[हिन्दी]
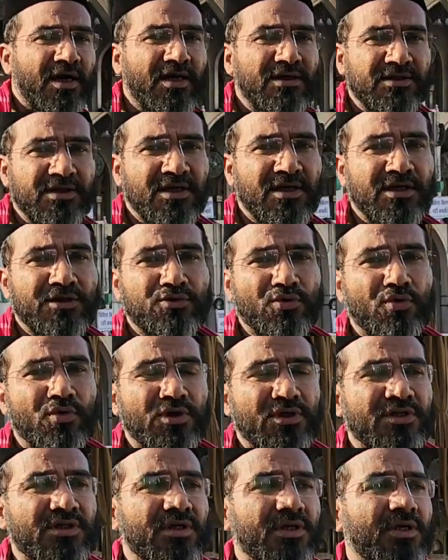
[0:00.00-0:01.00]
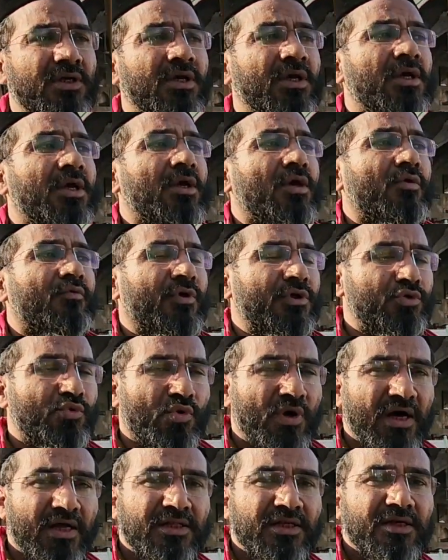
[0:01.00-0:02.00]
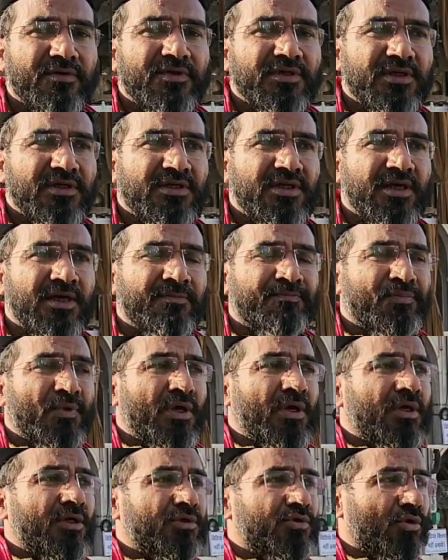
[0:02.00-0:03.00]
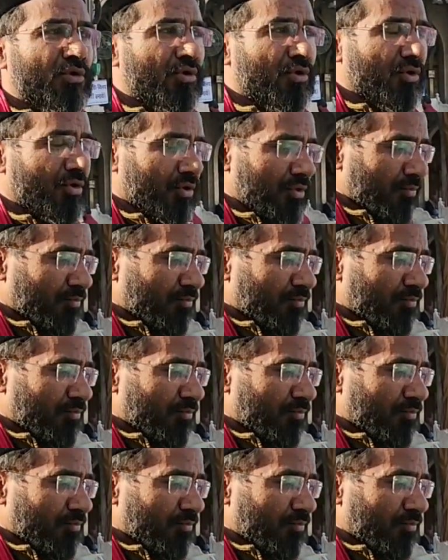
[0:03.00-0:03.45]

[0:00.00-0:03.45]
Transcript: गैर हाजिर हैं जो किसी वजूहत की वजह से जो